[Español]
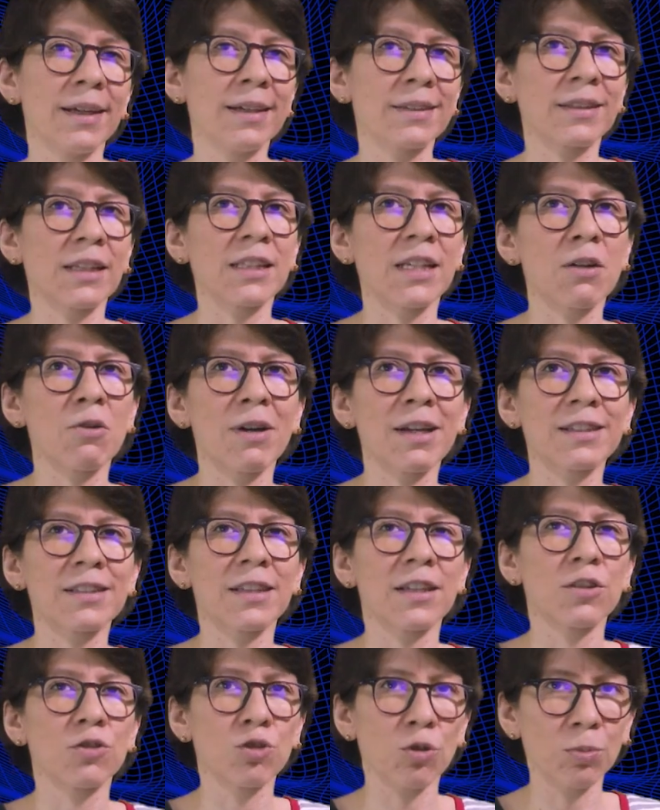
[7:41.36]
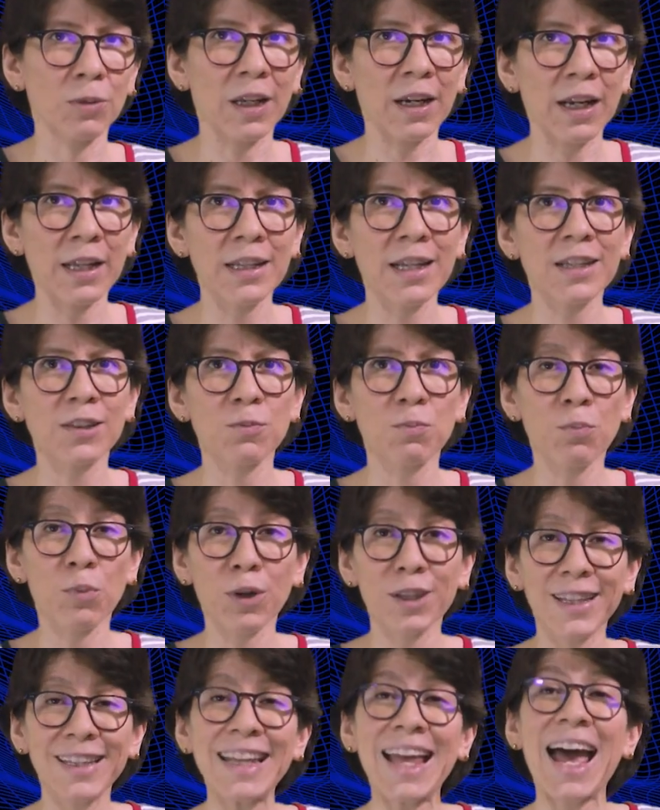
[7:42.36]
Estas aguas subterráneas
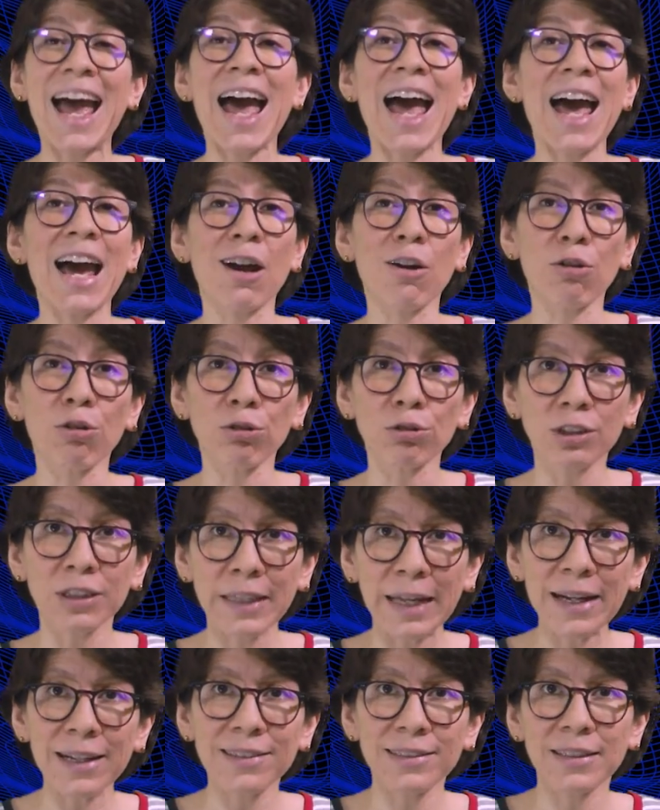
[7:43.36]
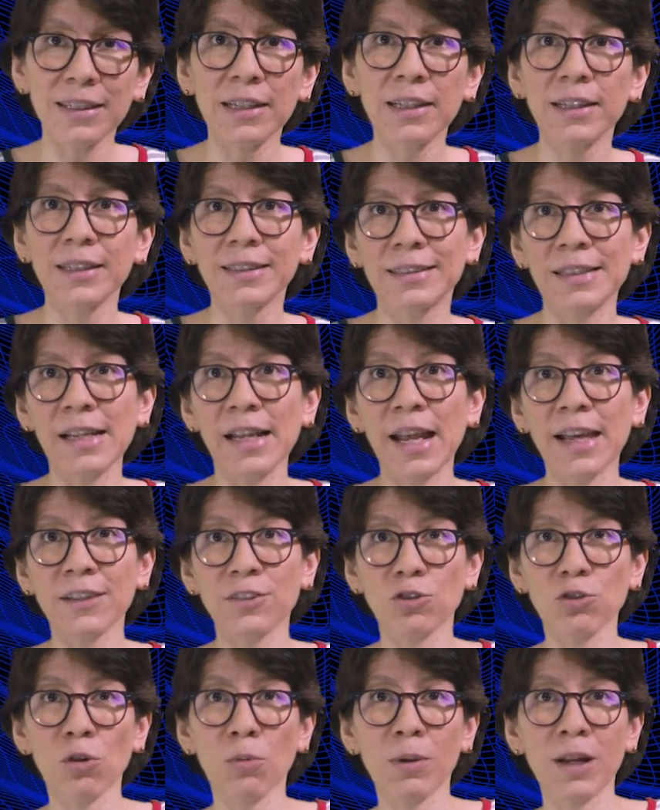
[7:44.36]
pueden agotarse si las
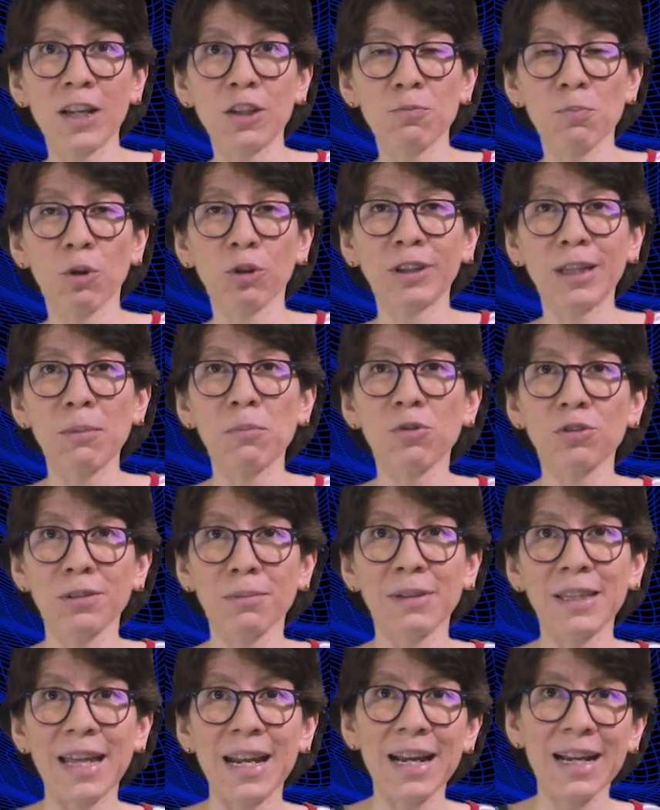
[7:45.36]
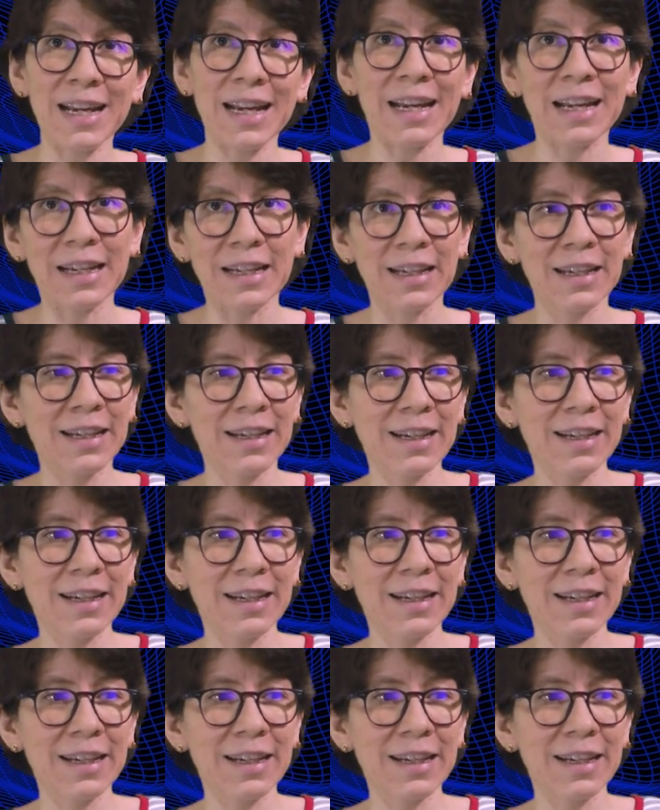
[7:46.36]
sobreexplotamos de manera que